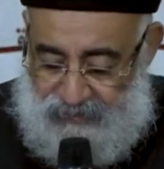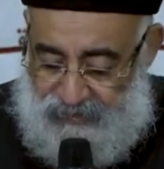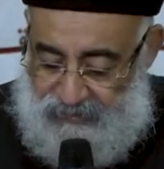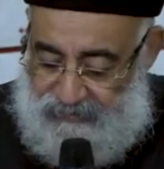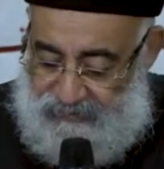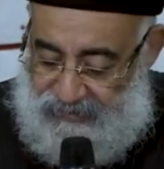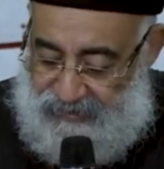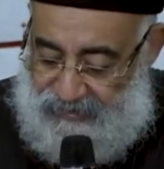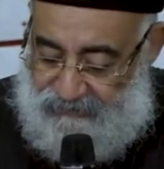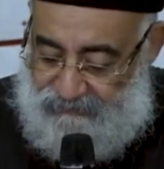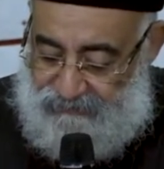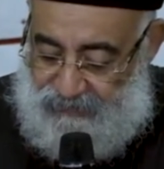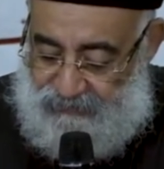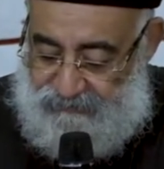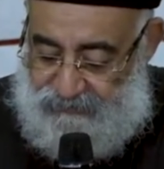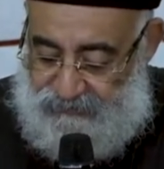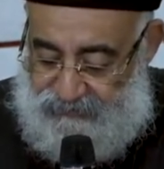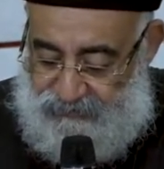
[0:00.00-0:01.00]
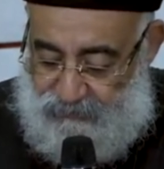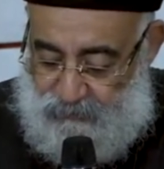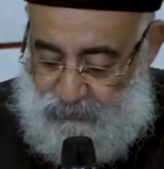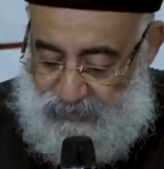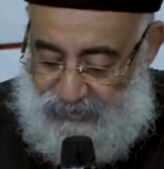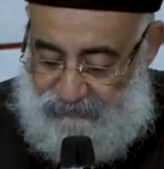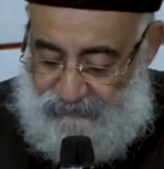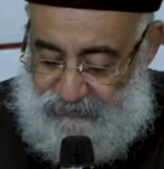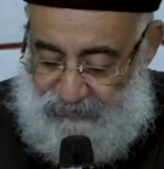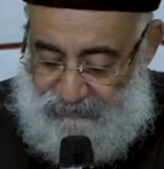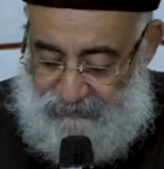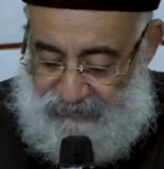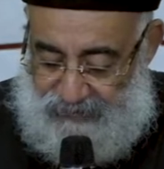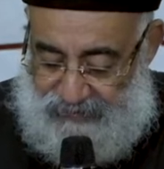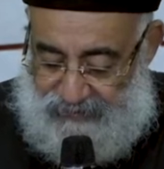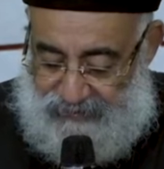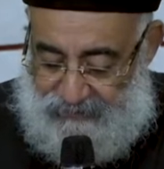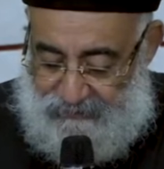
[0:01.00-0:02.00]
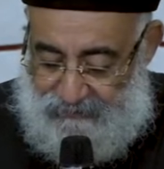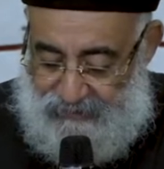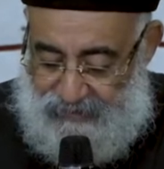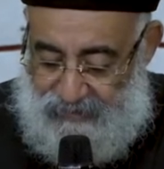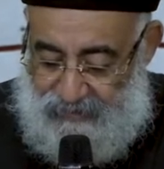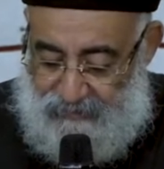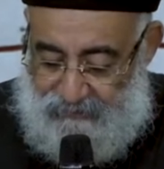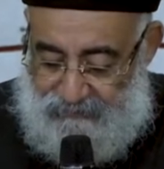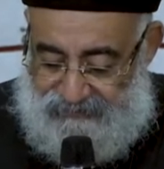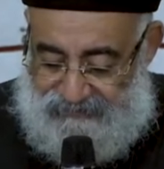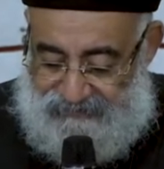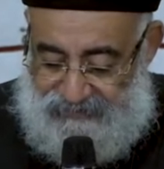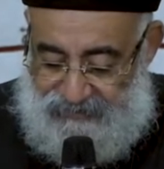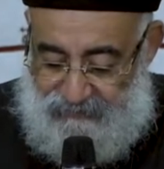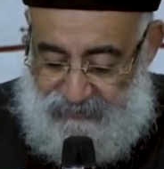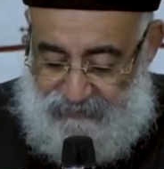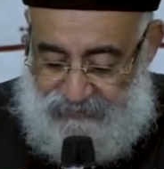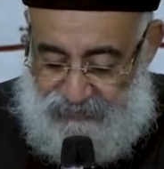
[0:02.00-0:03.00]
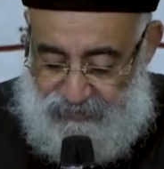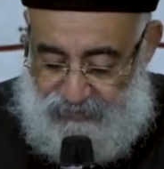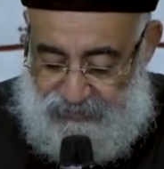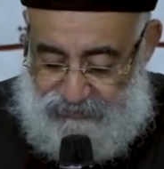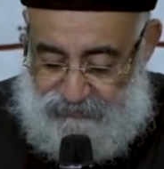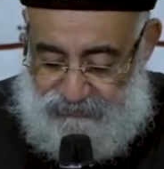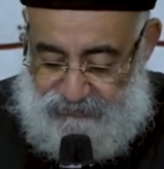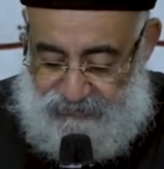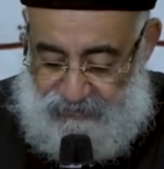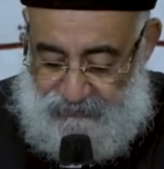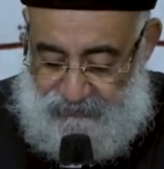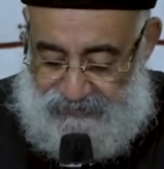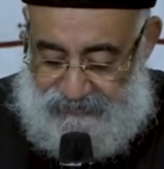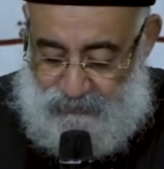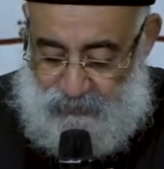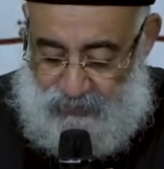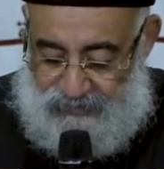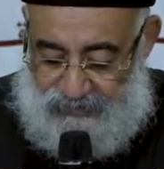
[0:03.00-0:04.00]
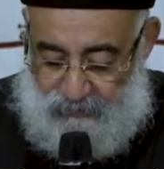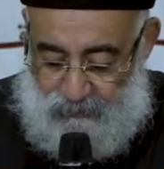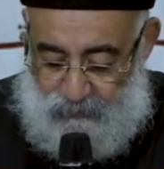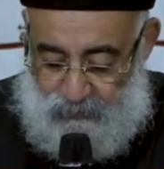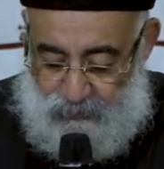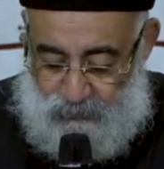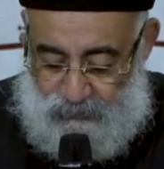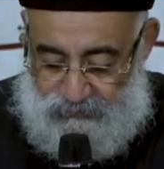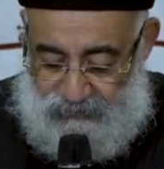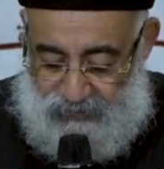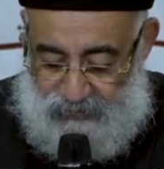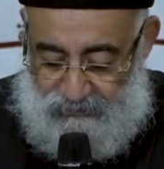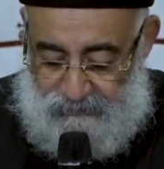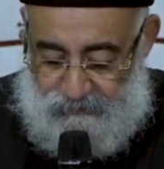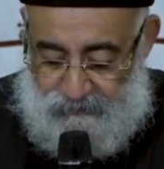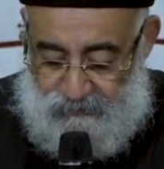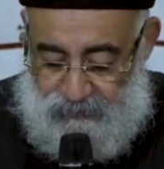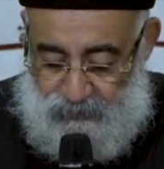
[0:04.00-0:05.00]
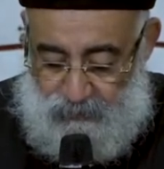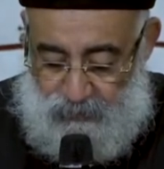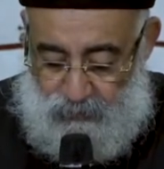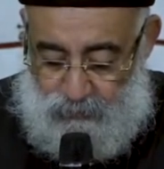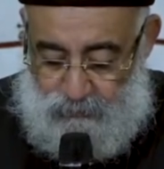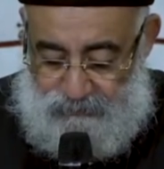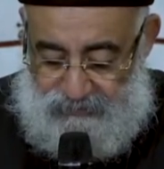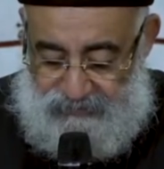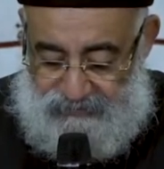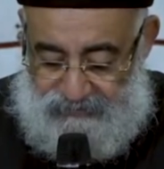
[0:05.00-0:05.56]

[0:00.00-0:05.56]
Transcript: اني هنفع في الدير وهنفع في العالم بس ليه ما فكرش في الجواز واكون اسره واخد